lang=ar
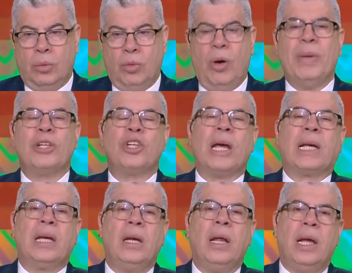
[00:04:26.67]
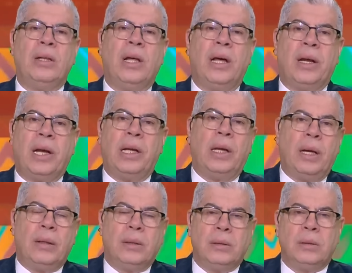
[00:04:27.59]
ومشاكل
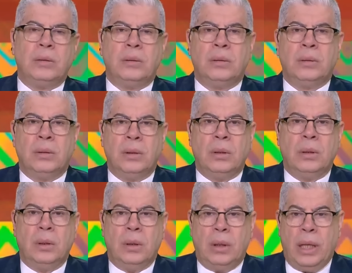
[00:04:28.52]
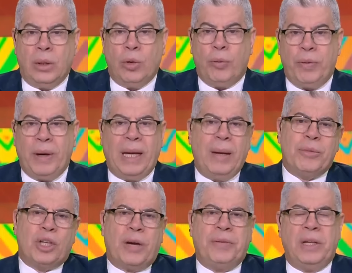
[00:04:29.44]
اداريه لانه فعلا
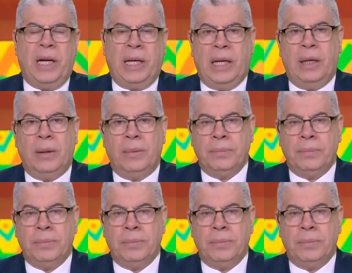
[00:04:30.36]
مش عارفين نحل